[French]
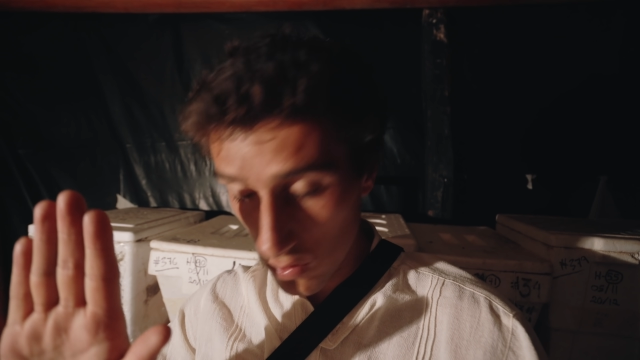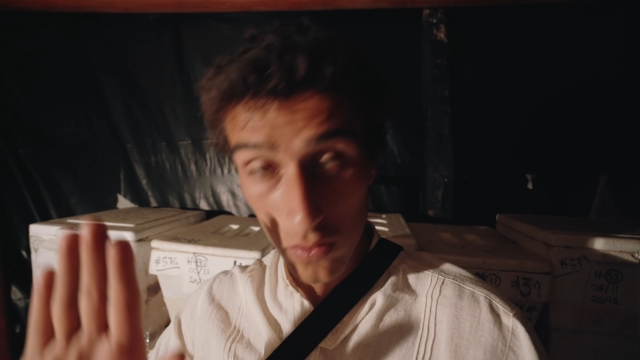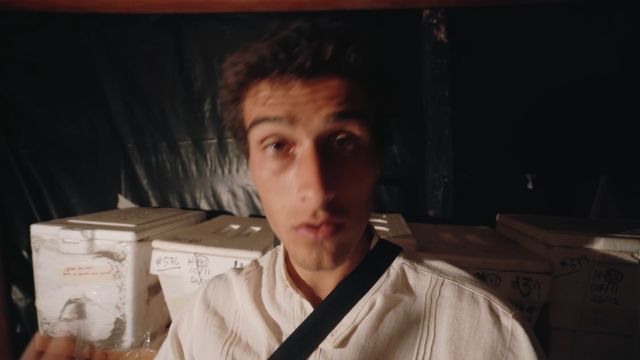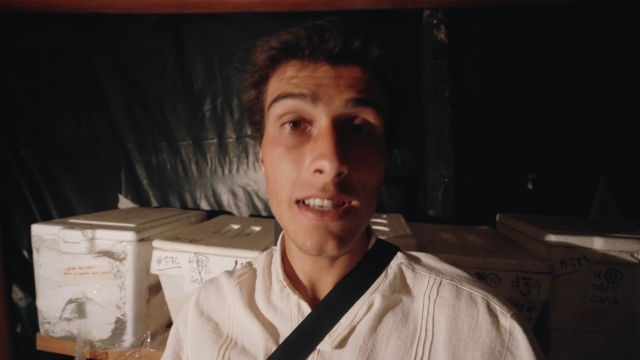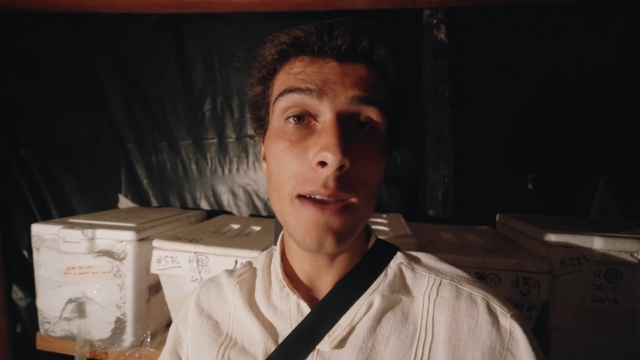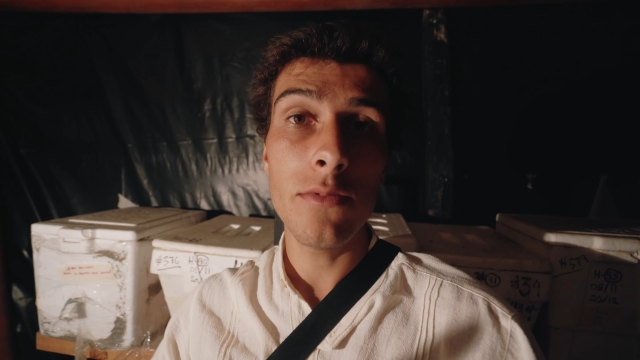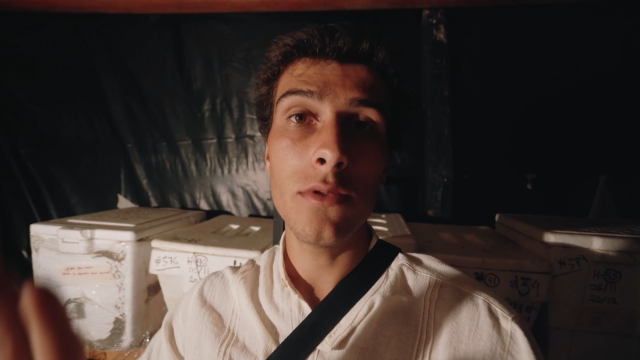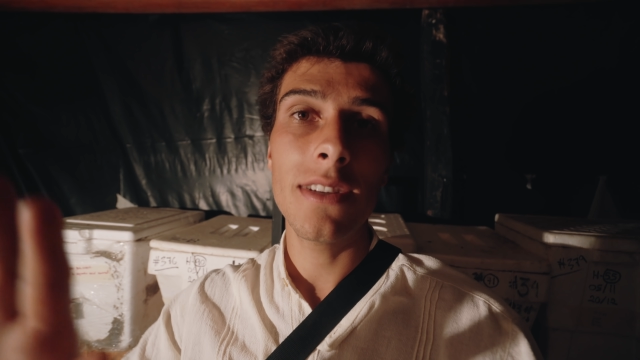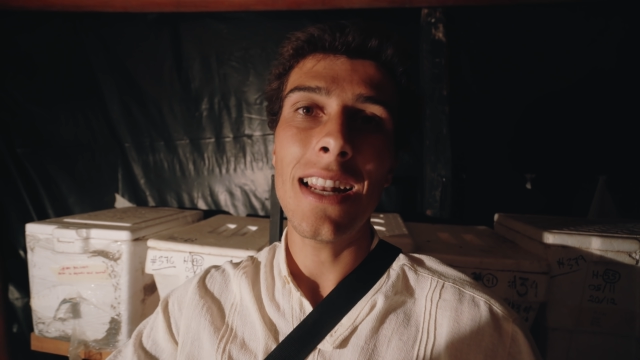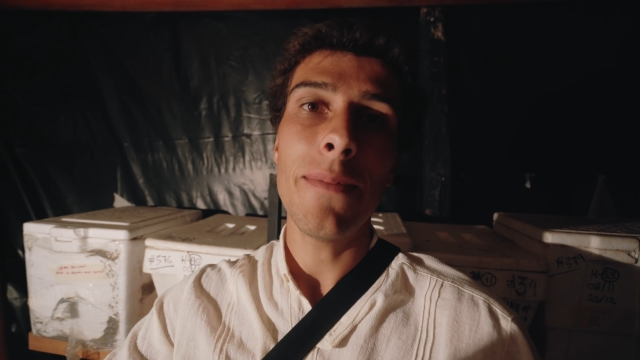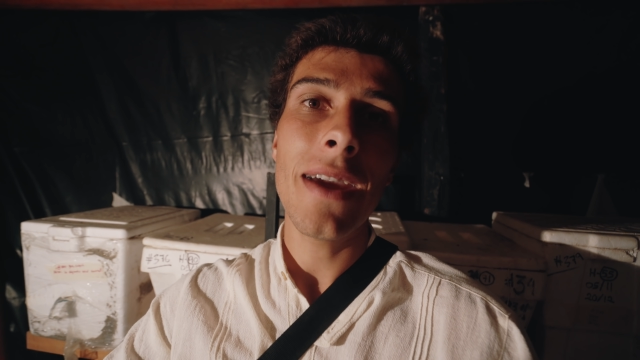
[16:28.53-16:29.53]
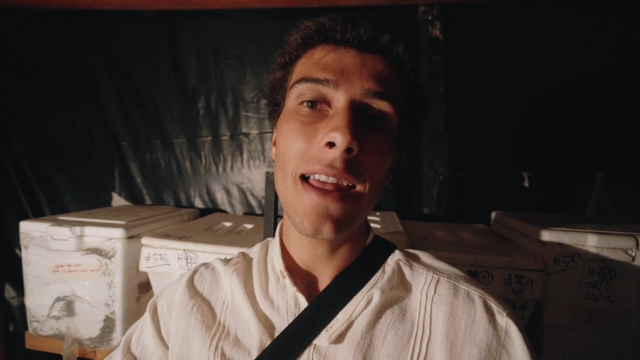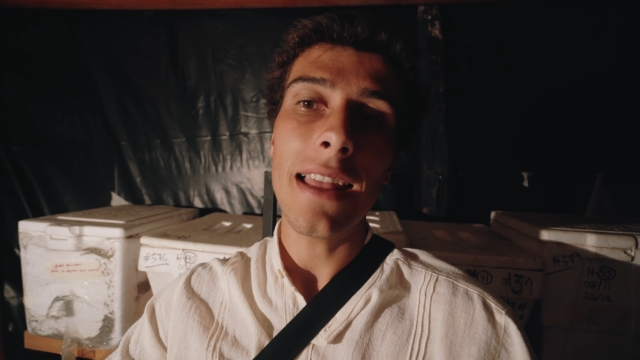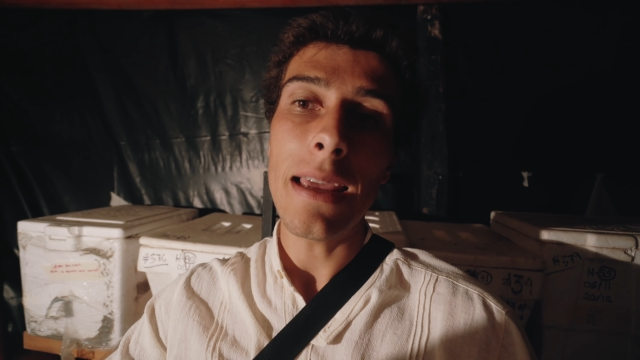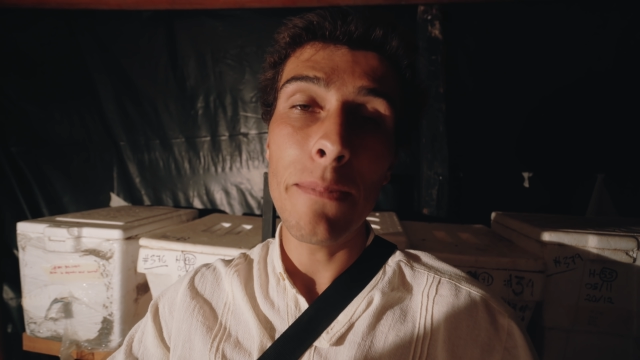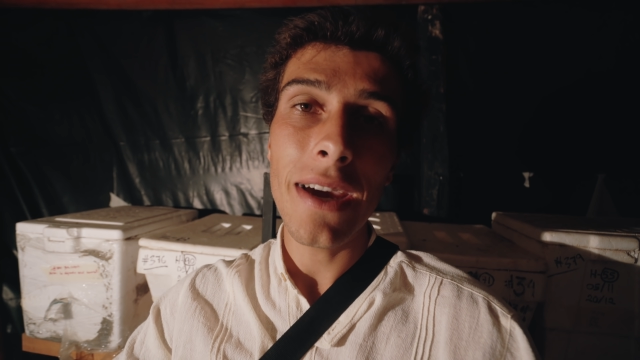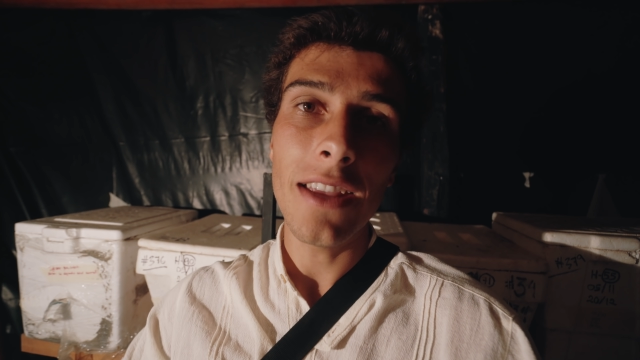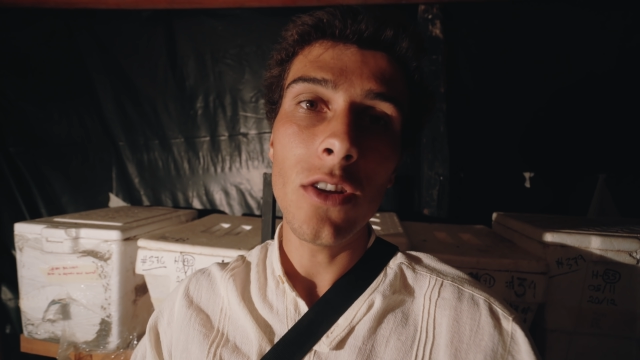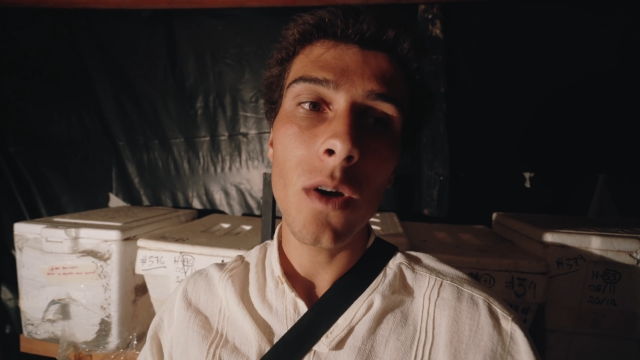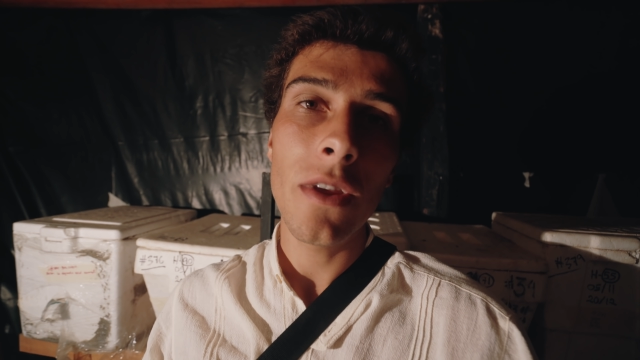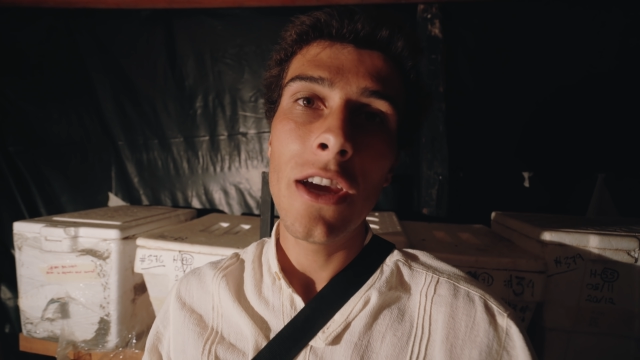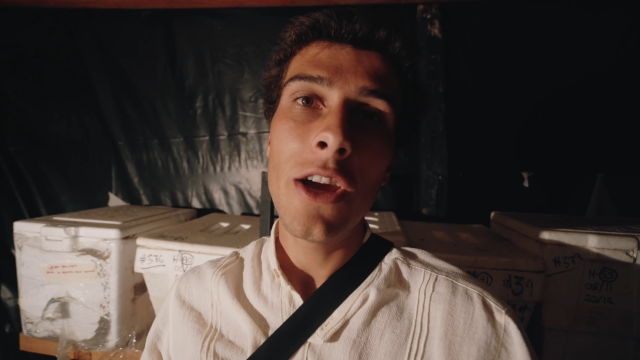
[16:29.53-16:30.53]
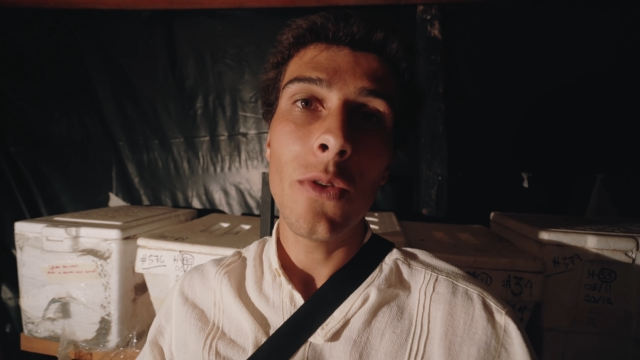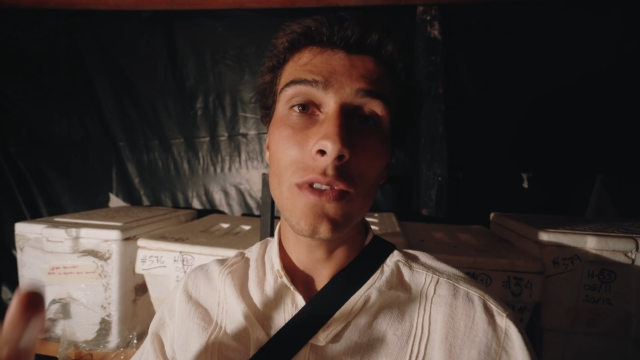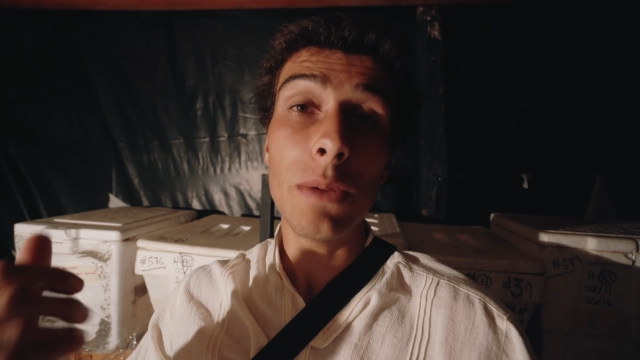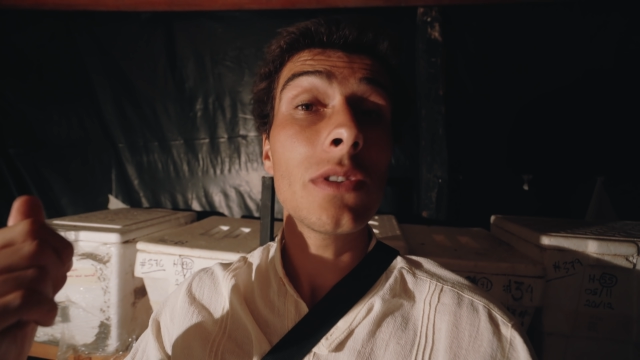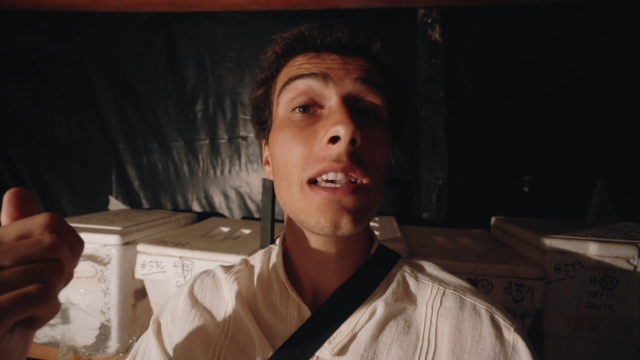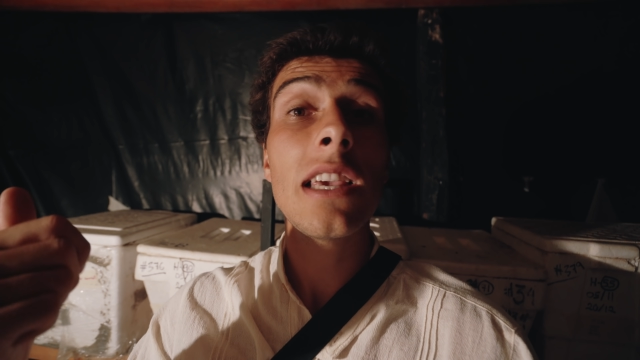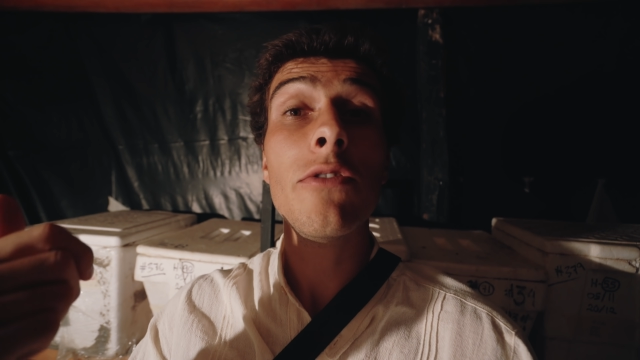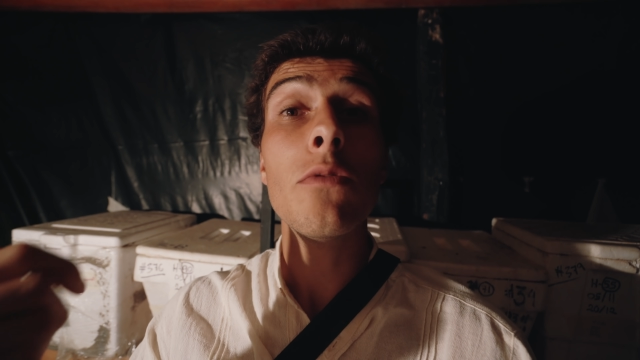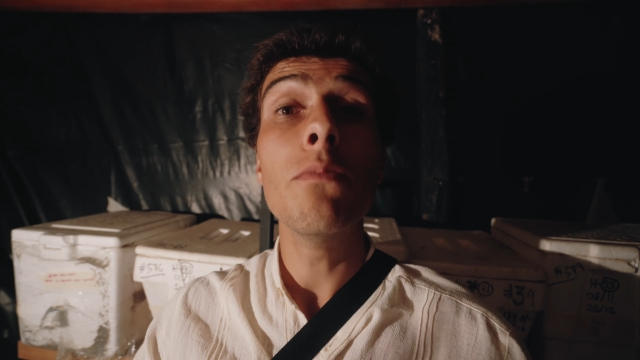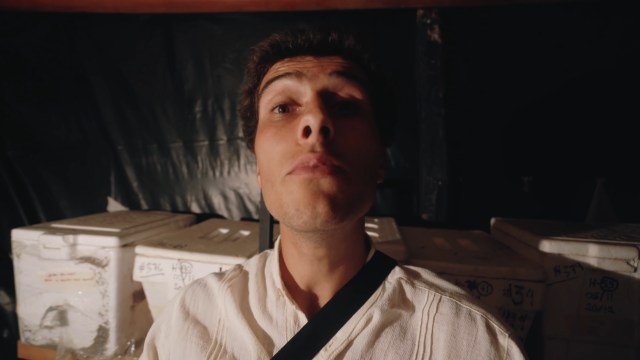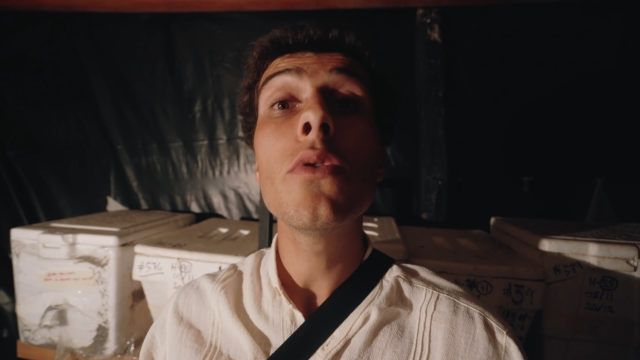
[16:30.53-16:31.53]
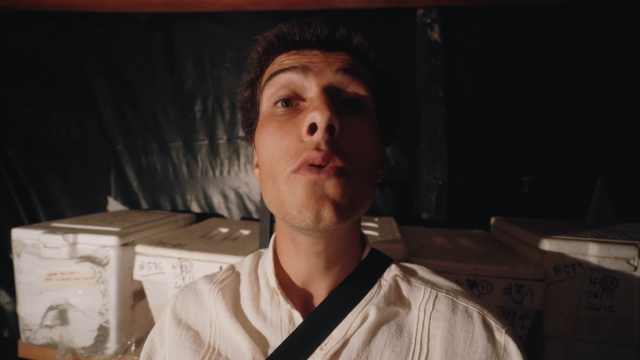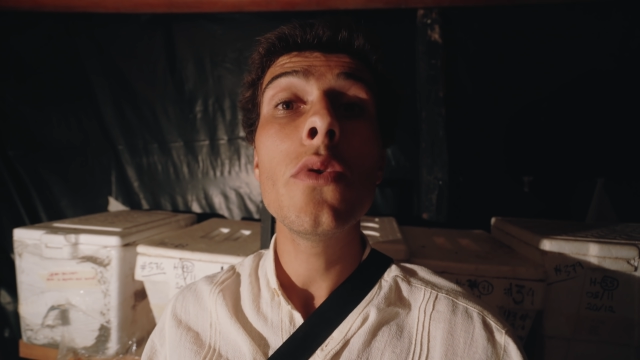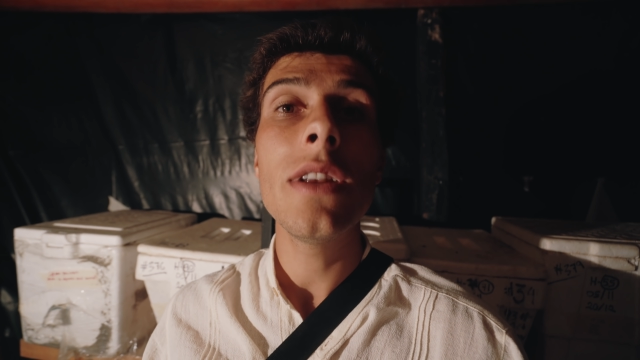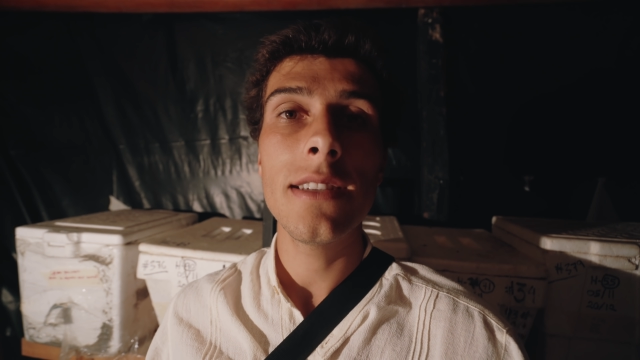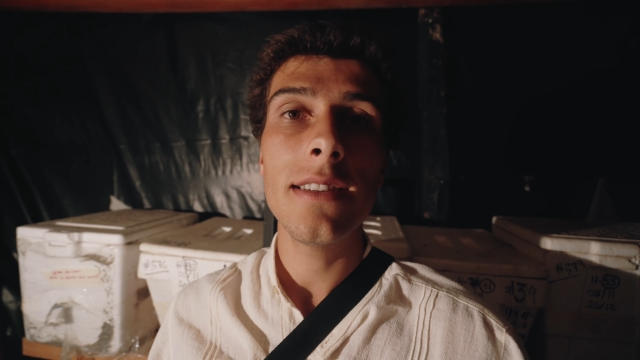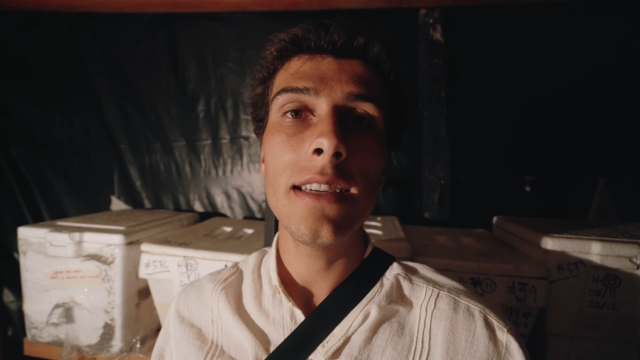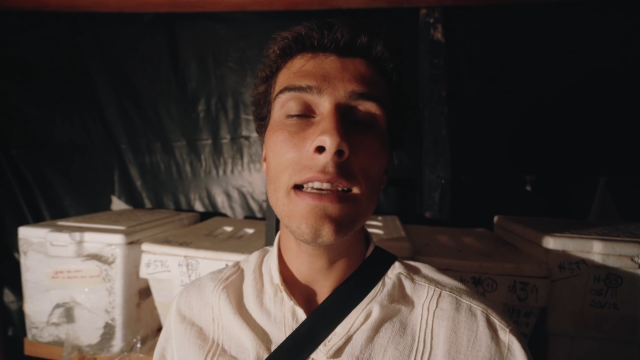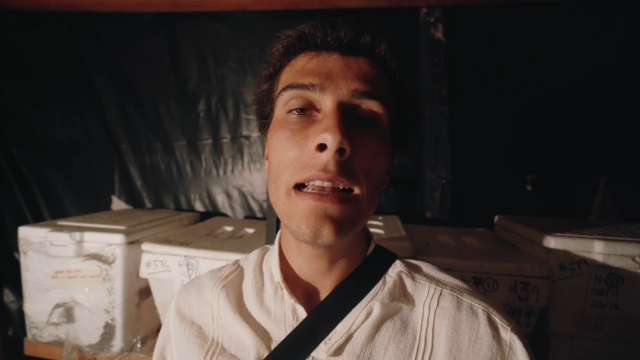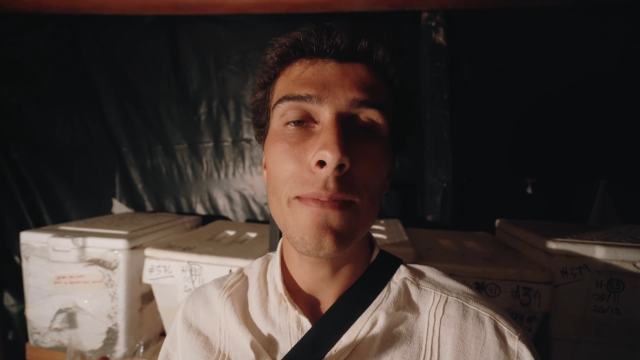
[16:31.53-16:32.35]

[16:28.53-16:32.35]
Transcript: du sable jusqu'à la mer est pas énorme. Donc c'est pour ça qu'il faut beaucoup les aider,